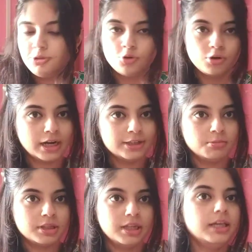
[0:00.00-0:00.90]
টোনার
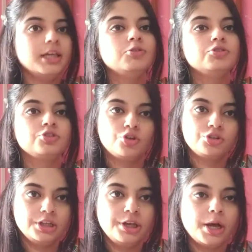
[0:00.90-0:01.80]
তোমাদেরকে ইউজ
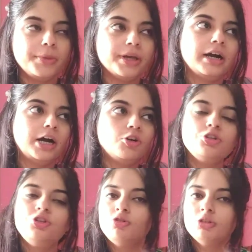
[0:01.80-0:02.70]
করতেই হবে কারণ
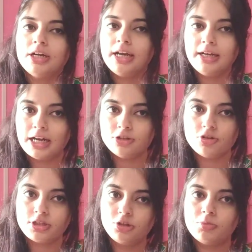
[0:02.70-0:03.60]
টোনারের কাজ
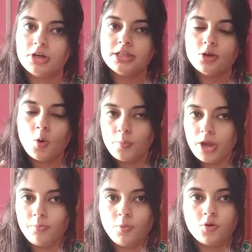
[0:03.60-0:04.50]
হচ্ছে তোমার যে
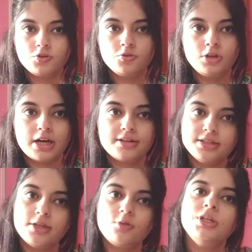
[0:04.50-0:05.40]
ওপেন পোর্সগুলো
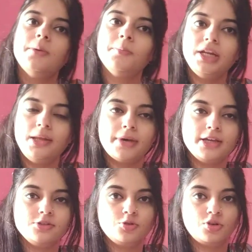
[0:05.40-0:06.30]
আছে সেগুলোকে
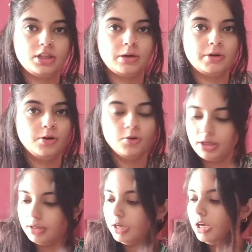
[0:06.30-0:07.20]
মিনিমাইজ করে দেওয়া
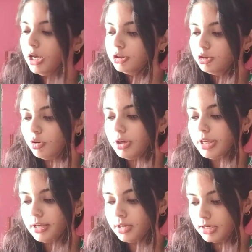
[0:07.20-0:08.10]
ওকে তো
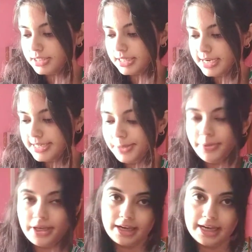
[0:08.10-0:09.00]
সেই
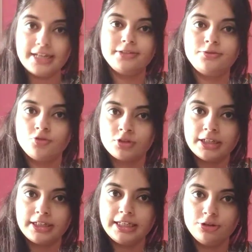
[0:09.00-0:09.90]
হিসেবে এই
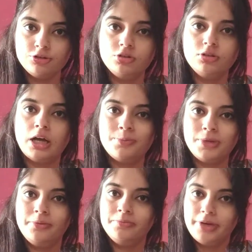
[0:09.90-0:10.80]
টোনারটা কিন্তু
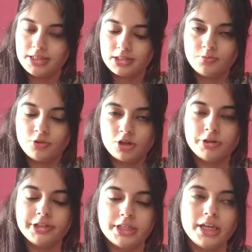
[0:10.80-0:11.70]
আমার বেস্ট মনে
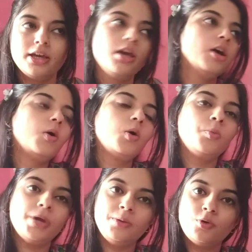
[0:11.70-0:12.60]
হয়েছে
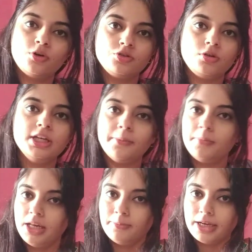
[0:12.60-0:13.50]
ওপেন পোর্সগুলোকে
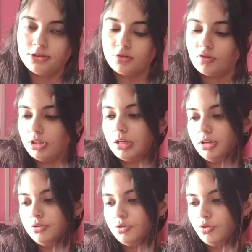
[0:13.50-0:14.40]
মিনিমাইজ করে
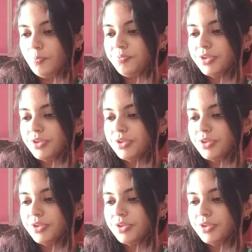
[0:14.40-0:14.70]
দেওয়ার জন্য